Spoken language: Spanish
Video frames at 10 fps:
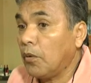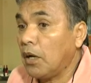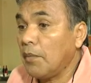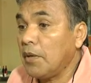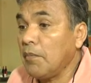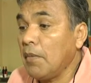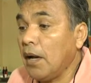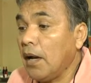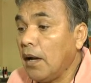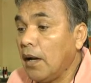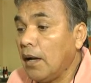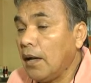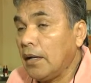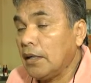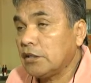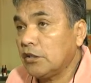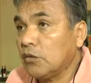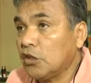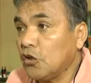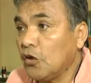por la misma
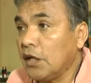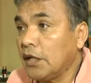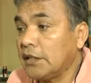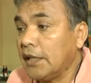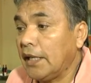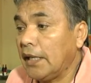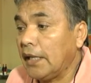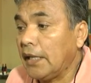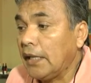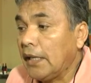situación este,